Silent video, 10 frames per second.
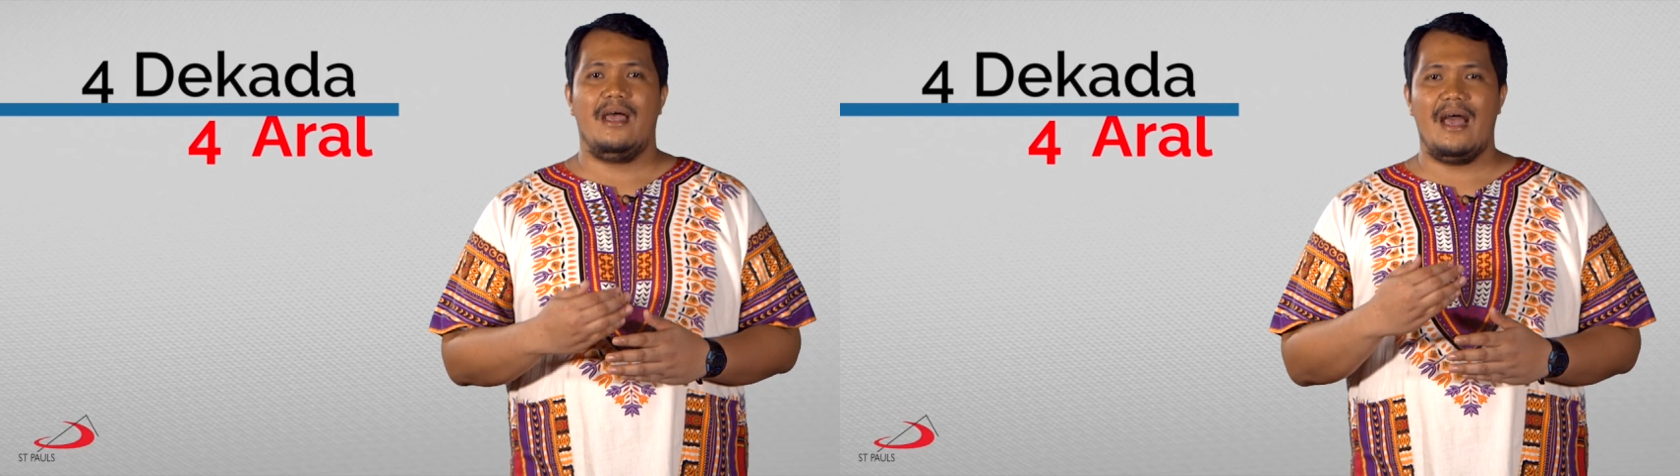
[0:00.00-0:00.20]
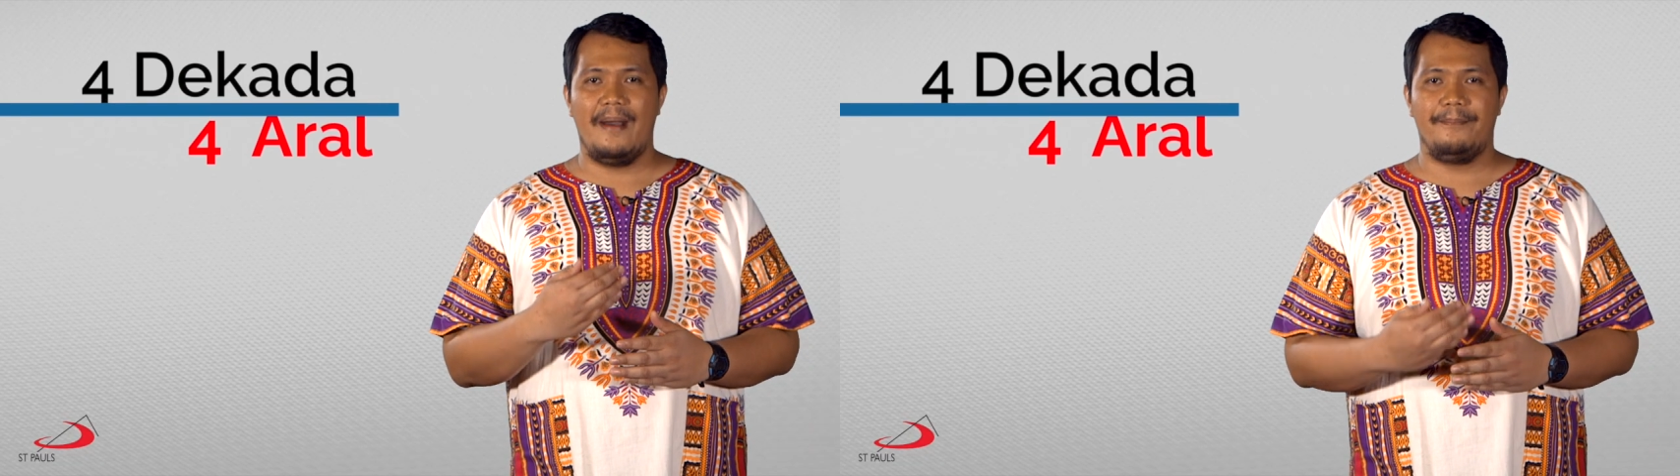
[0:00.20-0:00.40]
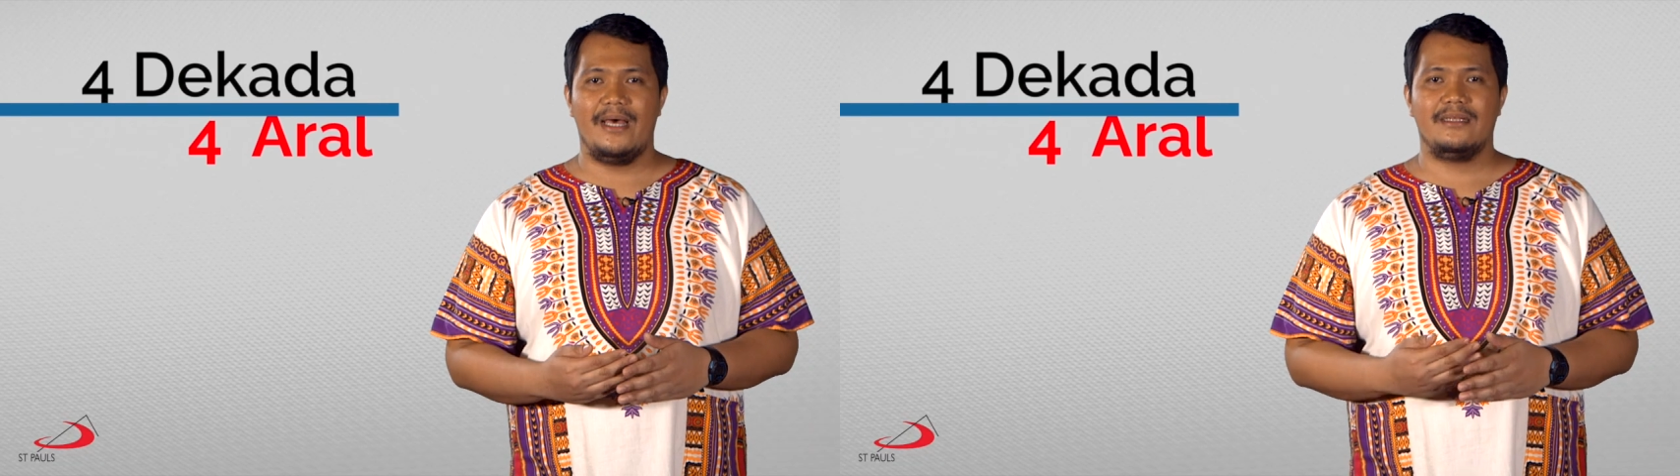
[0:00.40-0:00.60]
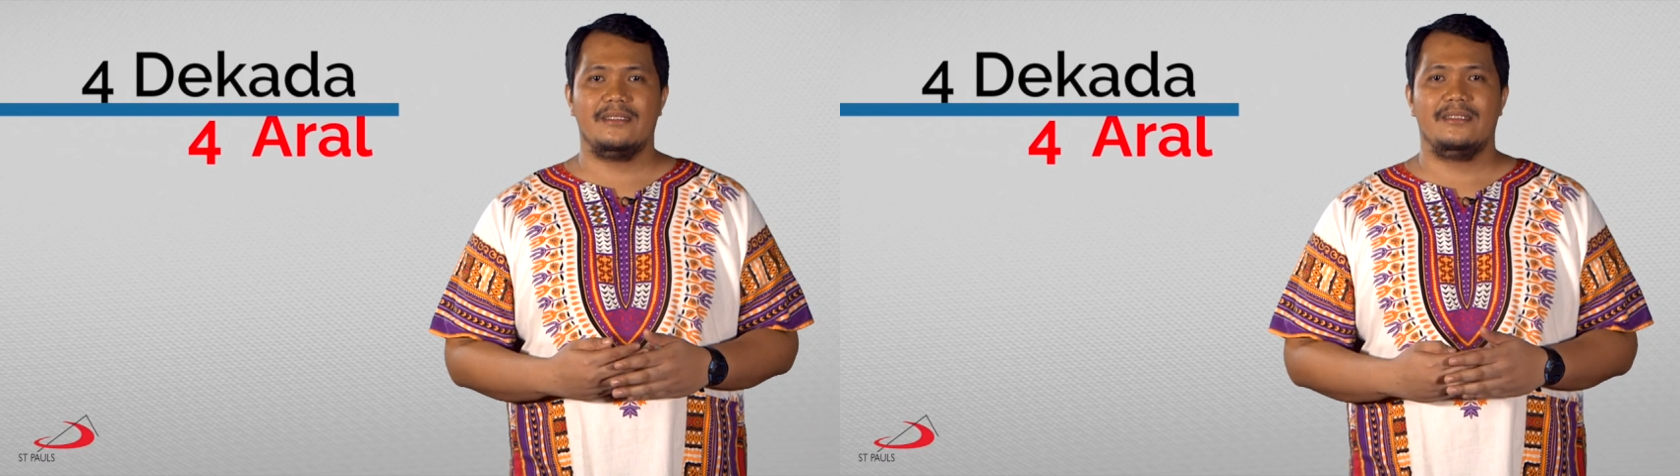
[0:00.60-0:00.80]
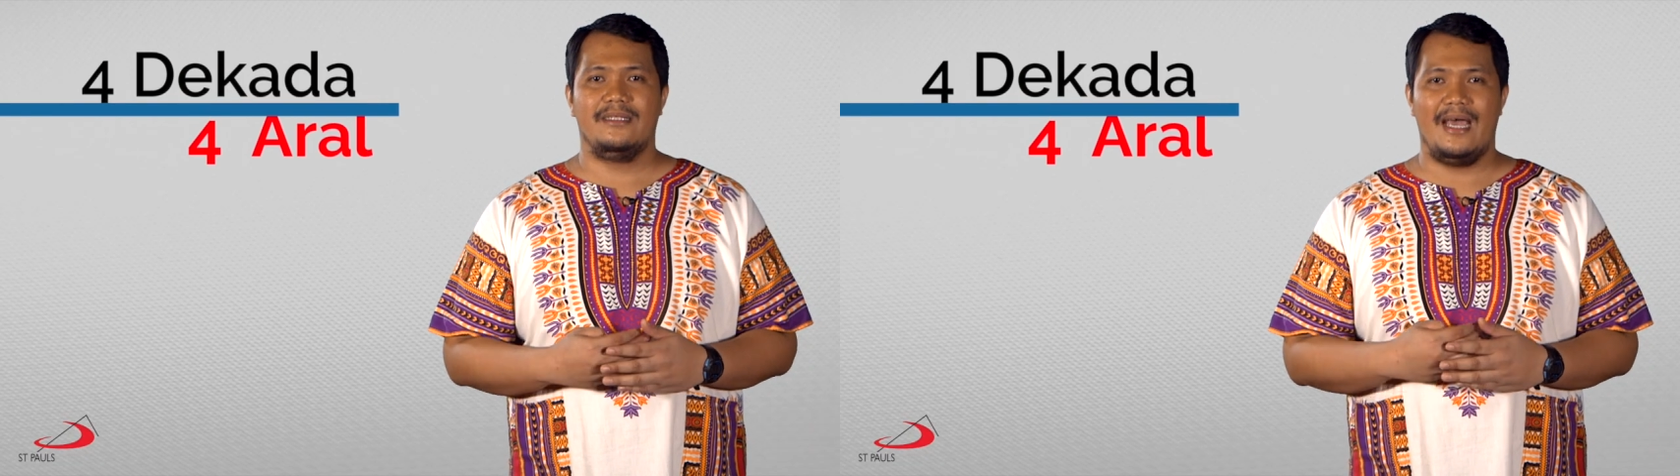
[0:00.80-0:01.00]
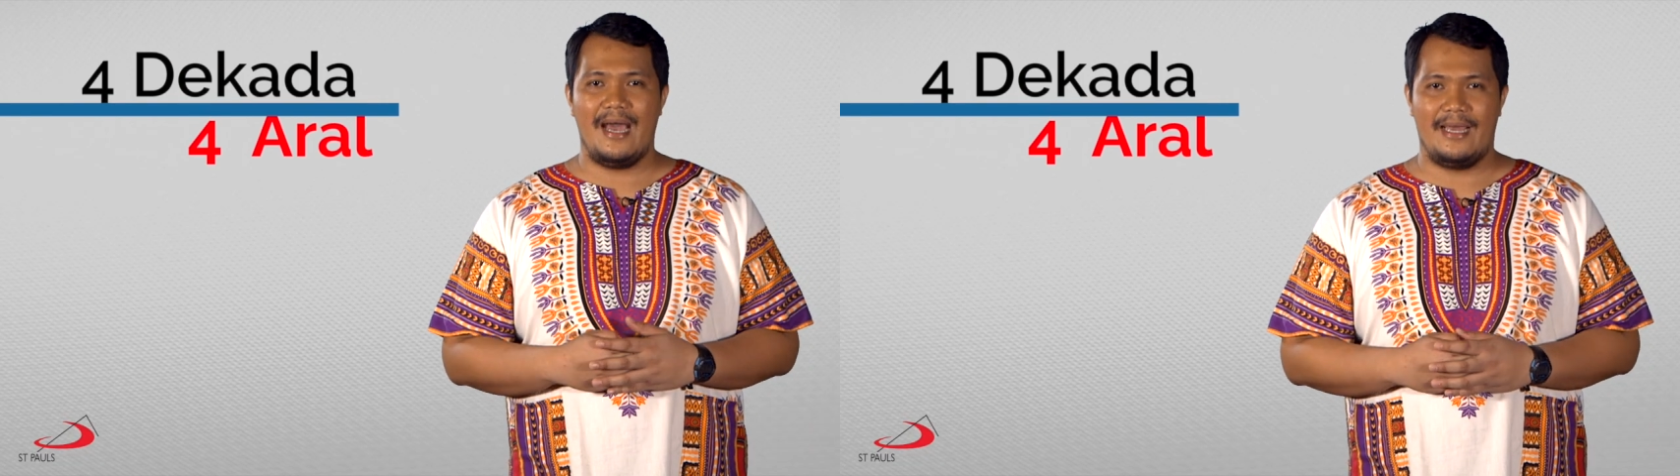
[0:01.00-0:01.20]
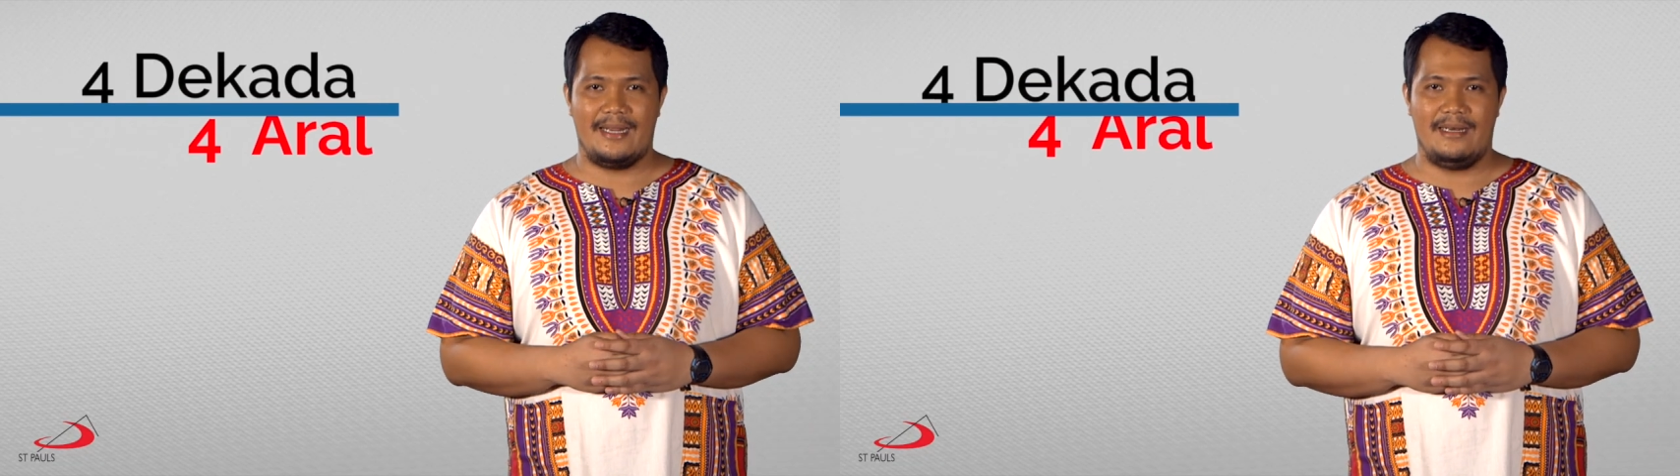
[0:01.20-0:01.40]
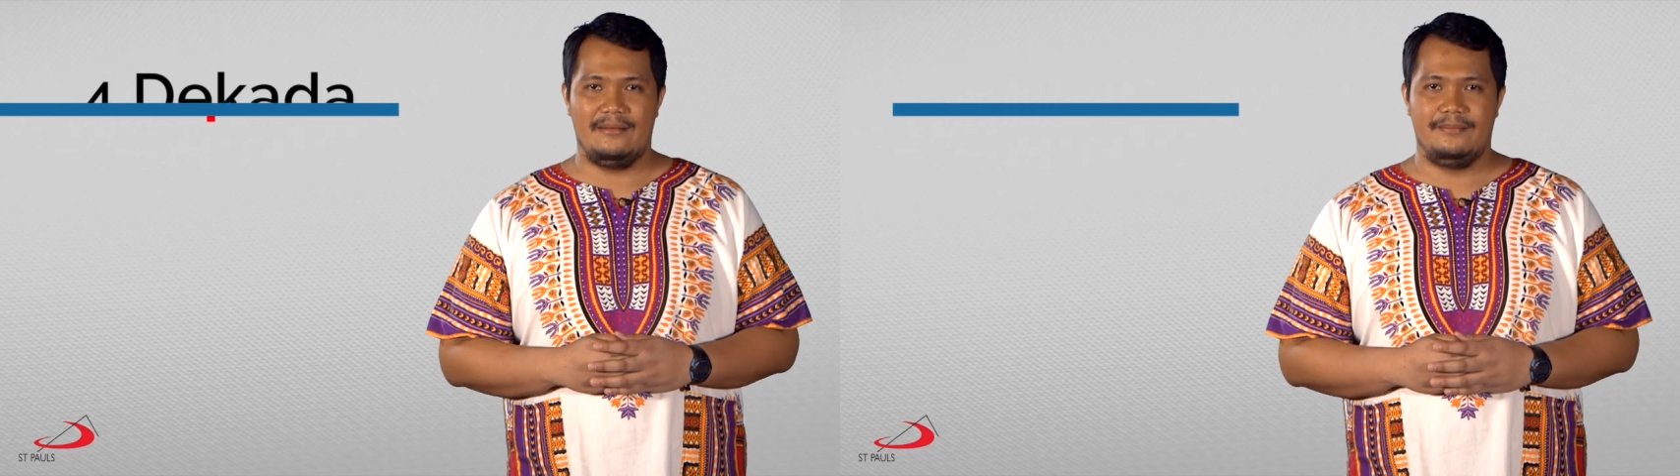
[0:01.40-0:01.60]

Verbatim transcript: apat na aral.